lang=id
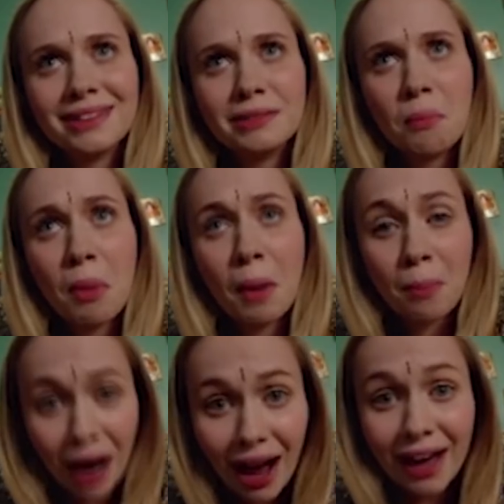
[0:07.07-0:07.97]
Jangan lupa
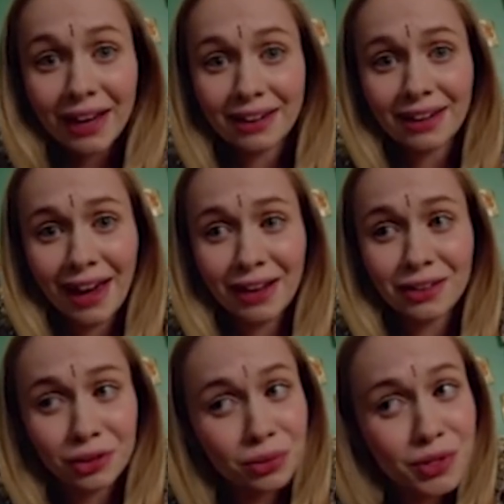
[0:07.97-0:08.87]
jaga kesehatan
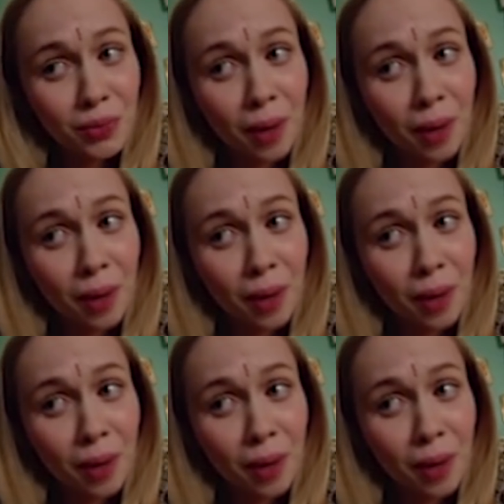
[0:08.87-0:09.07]
ya.